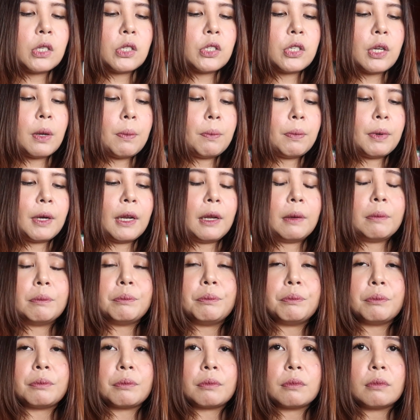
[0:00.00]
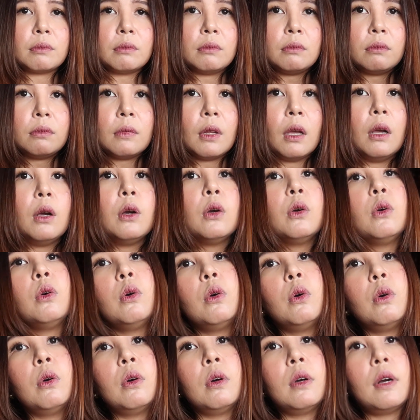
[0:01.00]
syempre,
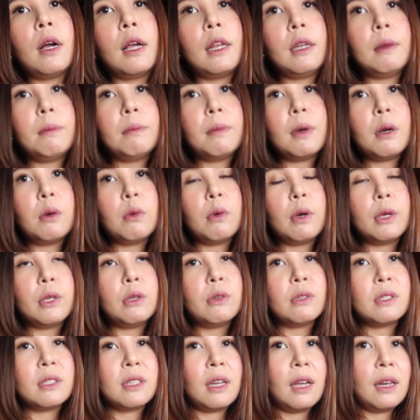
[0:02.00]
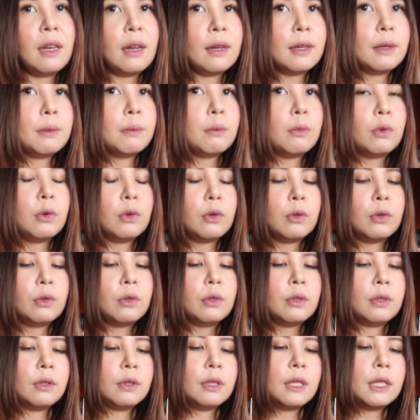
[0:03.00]
kung halimbawa yung salary
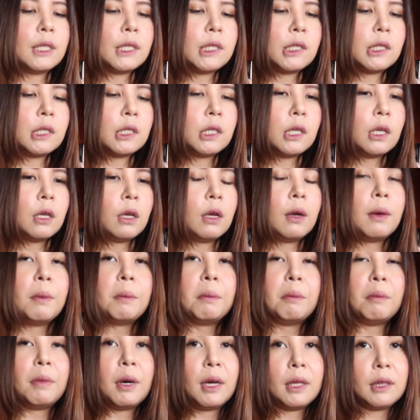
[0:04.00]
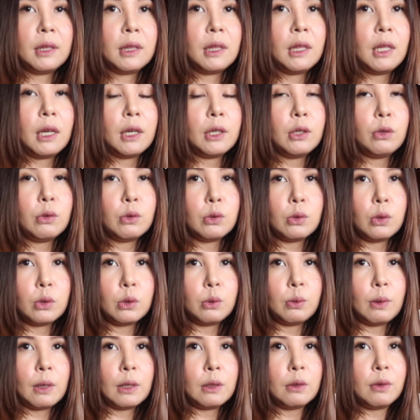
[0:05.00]
mo this month lang yung
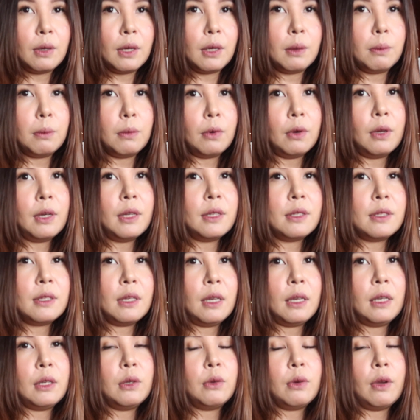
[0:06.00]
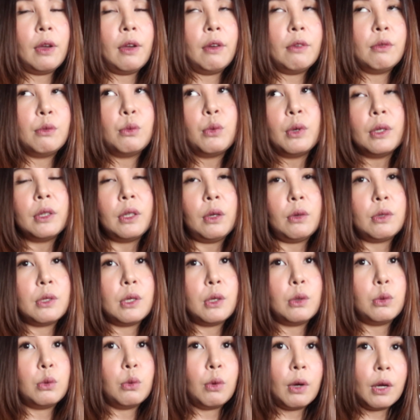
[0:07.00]
susweldohin mo. Let's say you have
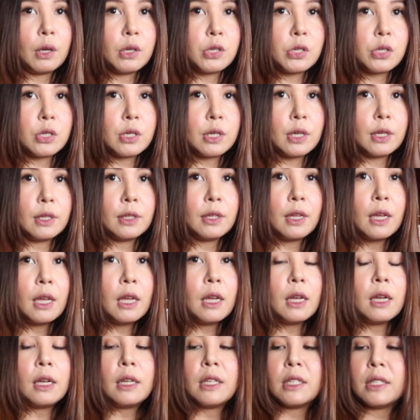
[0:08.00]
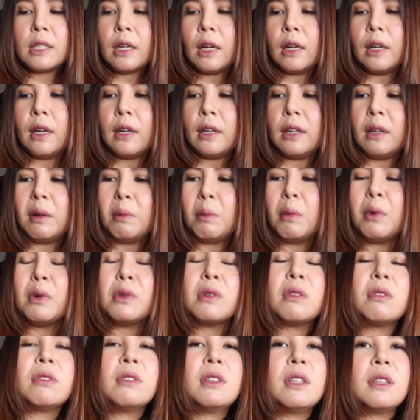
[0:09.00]
1,200 salary.
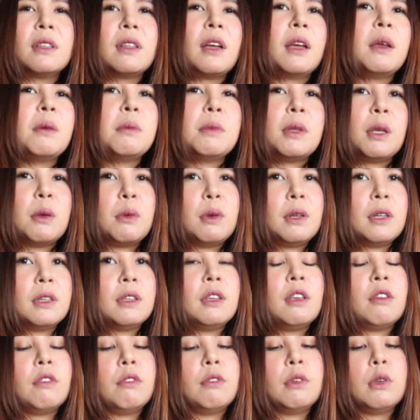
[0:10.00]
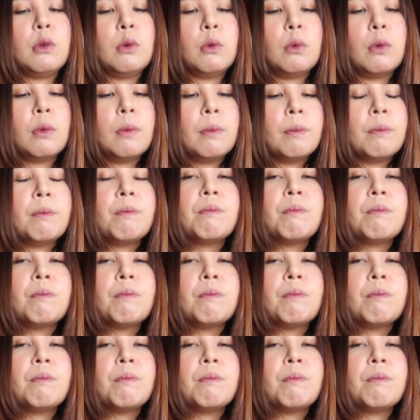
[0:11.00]
Most of the time, they will give you